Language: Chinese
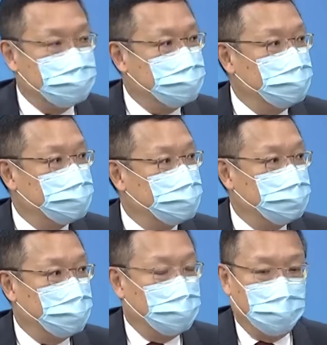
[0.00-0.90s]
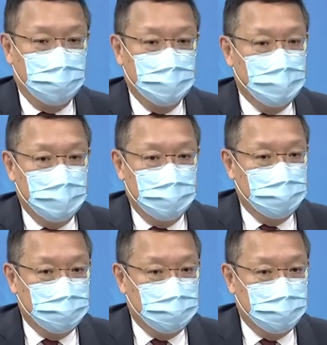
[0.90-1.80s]
际的层面啊，
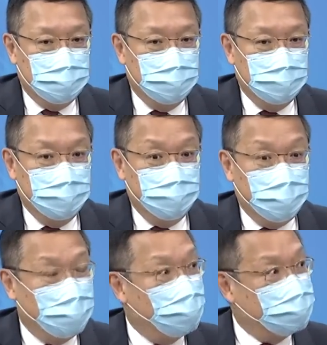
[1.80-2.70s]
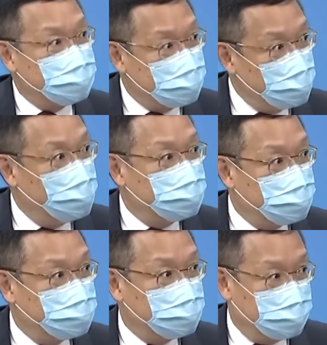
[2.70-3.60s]
呃，美国生活久
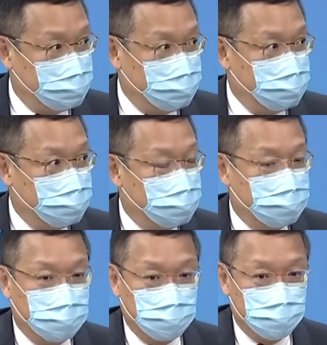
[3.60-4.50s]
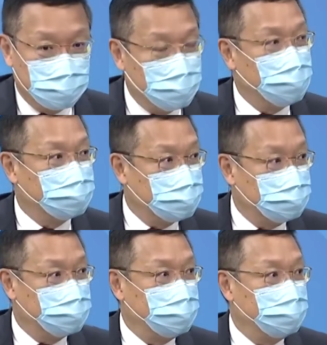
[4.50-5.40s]
的人，生活久
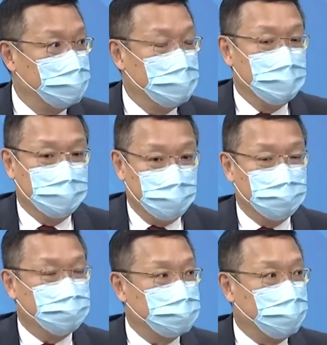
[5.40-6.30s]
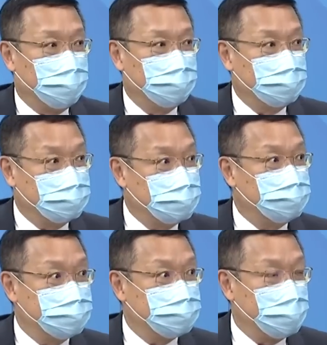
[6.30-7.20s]
的人。都知道，在政
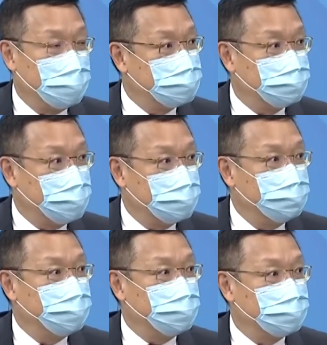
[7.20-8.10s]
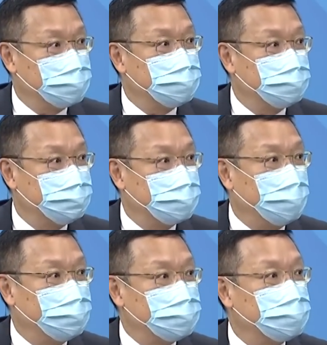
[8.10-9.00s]
治上还是不要跟美国这个政府开
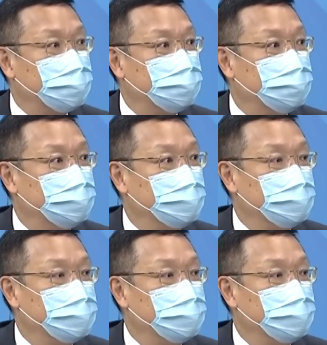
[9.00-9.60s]
玩笑。嗯，